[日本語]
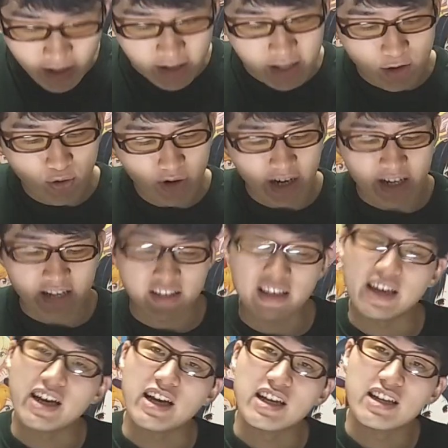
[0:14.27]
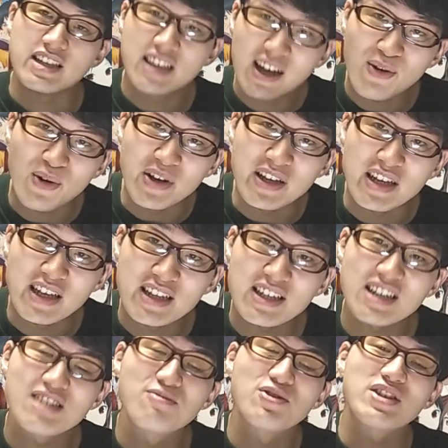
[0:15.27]
で、今回ですね、キセ恋、
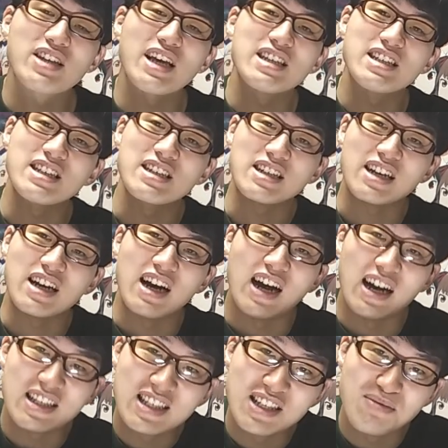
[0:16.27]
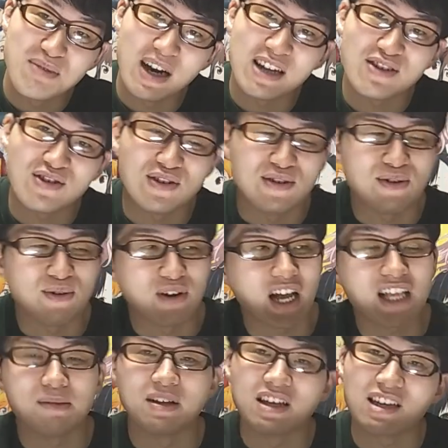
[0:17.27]
久しぶりに最新刊発売という、これ
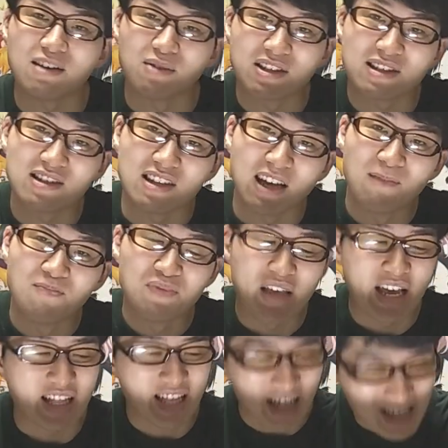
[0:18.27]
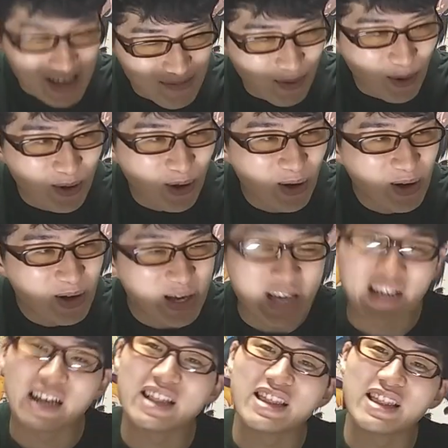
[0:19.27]
アニメ2期までついに、え待望の
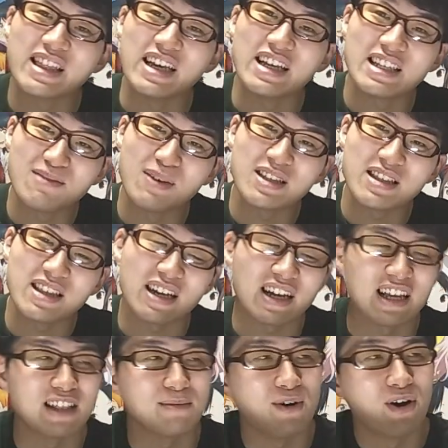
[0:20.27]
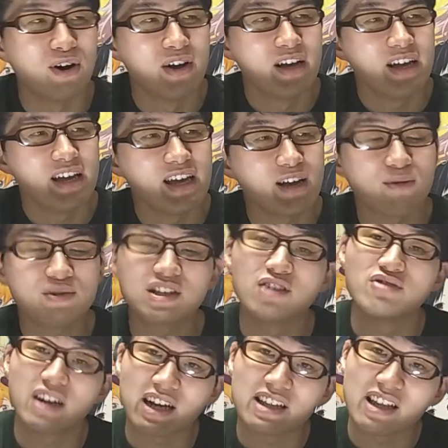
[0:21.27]
決定しましたけれども、えこちらの
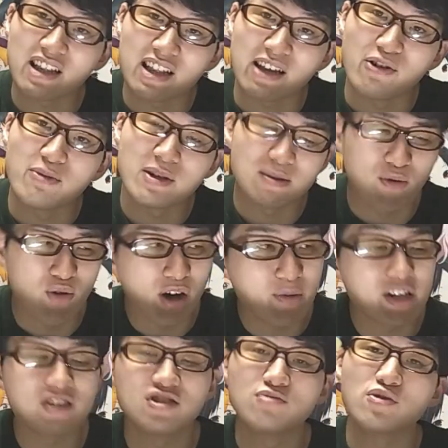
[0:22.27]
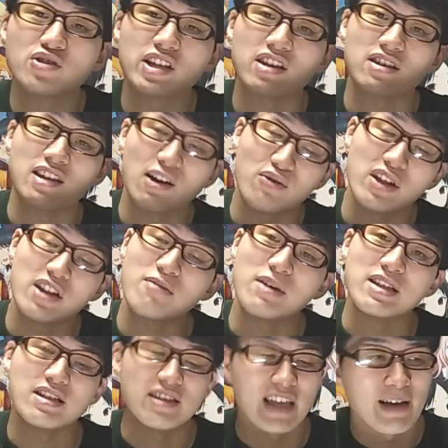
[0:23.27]
売り上げ出ておりまして、他もね、注目作品結構出てま
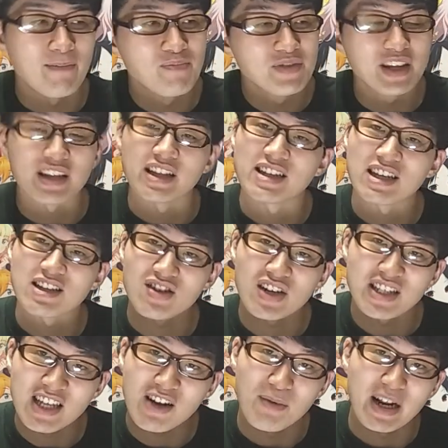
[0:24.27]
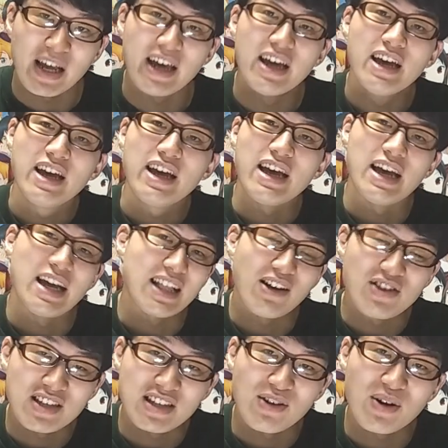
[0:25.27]
すんで、ぜひね、最初から最後まで、え
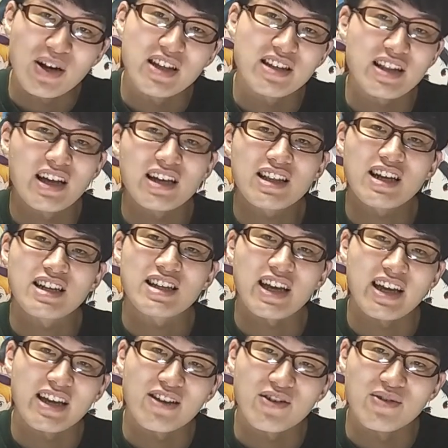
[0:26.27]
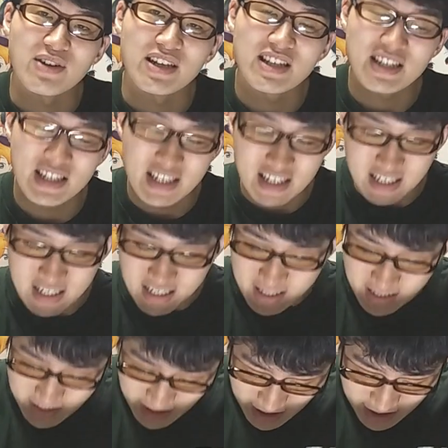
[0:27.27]
楽しんでご覧いただけたら大変嬉しい
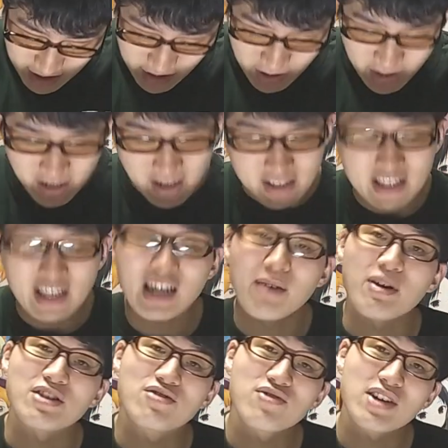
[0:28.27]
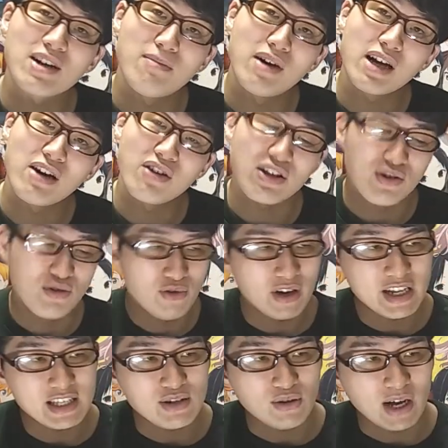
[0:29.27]
です。前回まで週刊漫画類の動
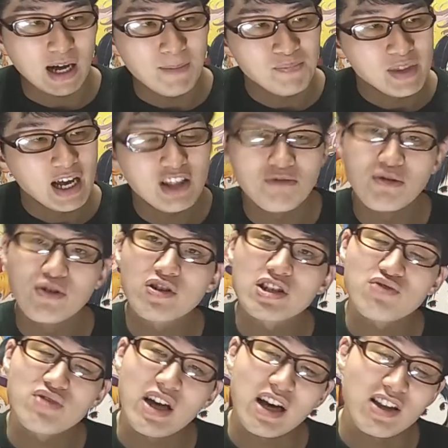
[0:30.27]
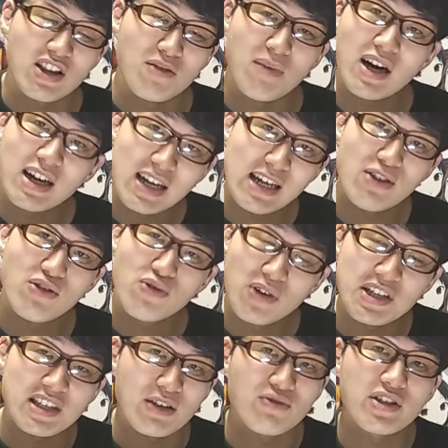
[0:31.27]
画ですとか、あと僕自身普段上げてる漫画系の動
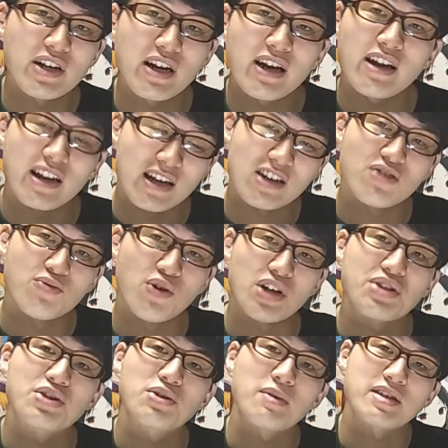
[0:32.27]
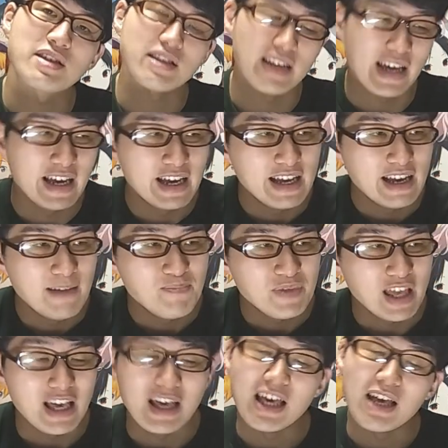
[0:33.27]
画ですね、こちら側にリンクも貼っておきますんで、
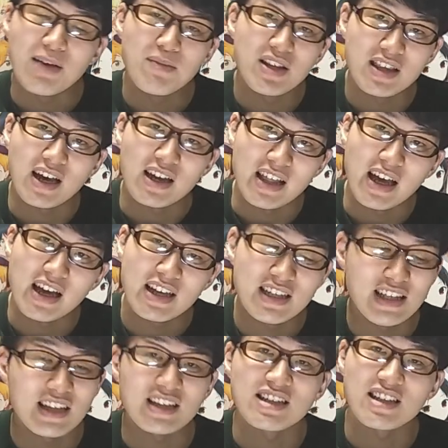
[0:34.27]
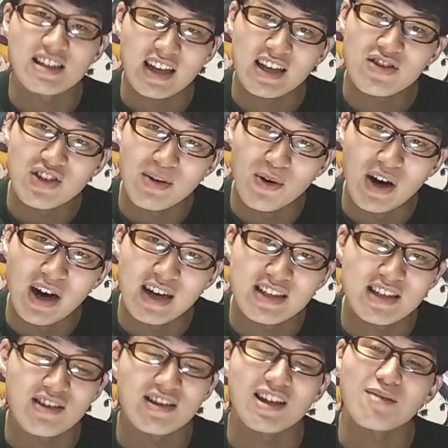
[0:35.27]
えー、見てない方、気になったらぜひね、そちらも
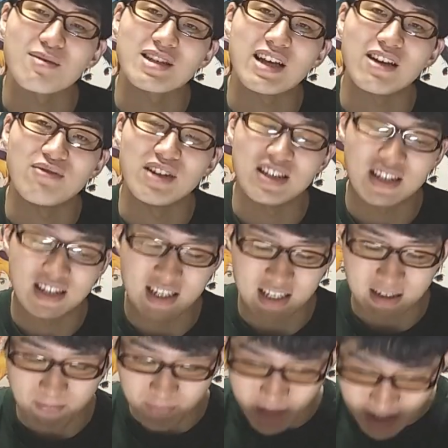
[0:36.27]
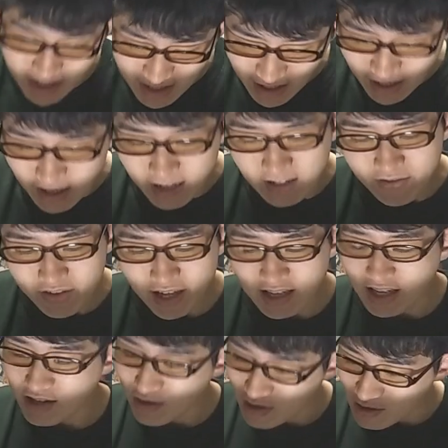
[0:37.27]
アーチていただきます大変嬉しいです。で、は
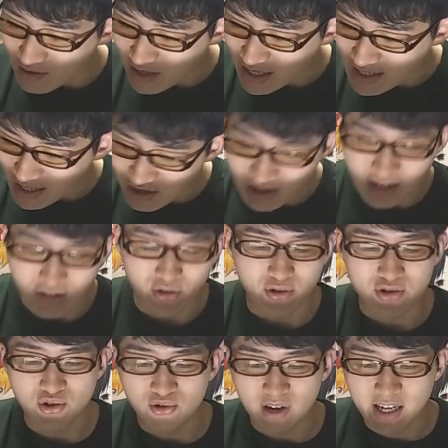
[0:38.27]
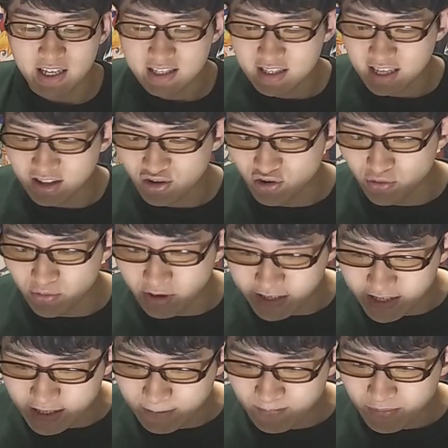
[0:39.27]
早速、えー、30からどんどん紹介していきたいと思いま
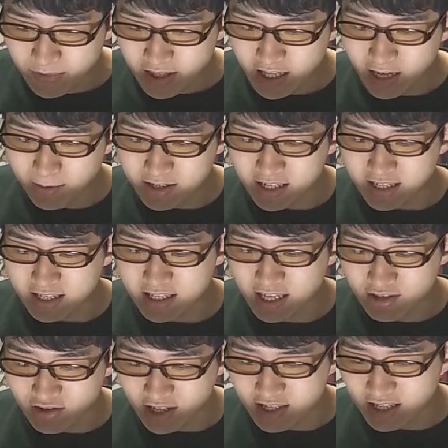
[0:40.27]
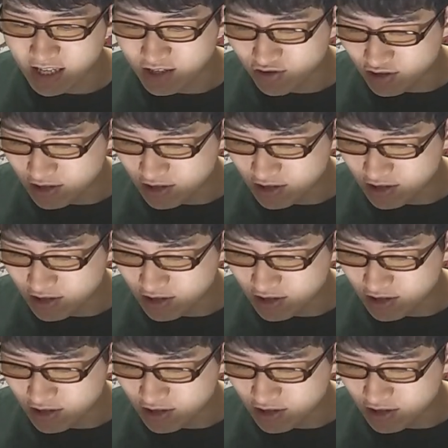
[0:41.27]
す。では、まず第30です。30